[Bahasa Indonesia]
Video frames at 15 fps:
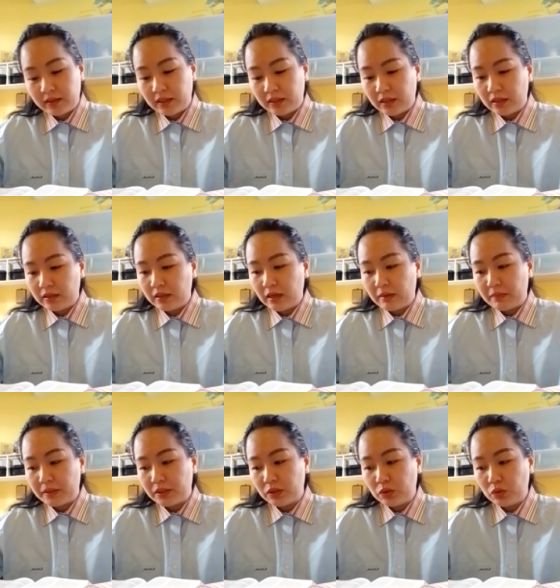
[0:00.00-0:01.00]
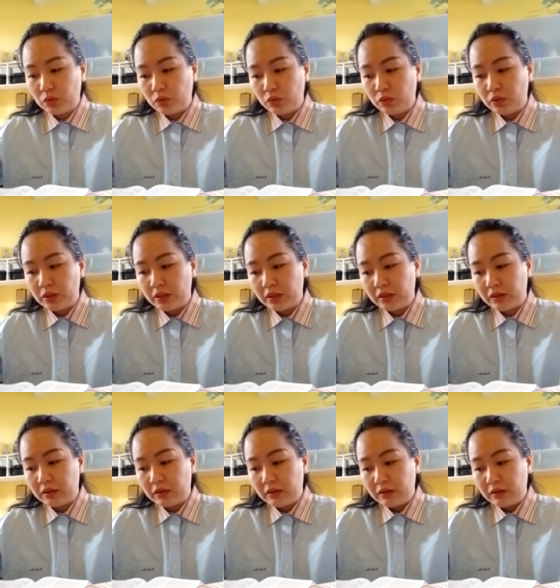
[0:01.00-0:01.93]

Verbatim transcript: kita nih habisi dulu di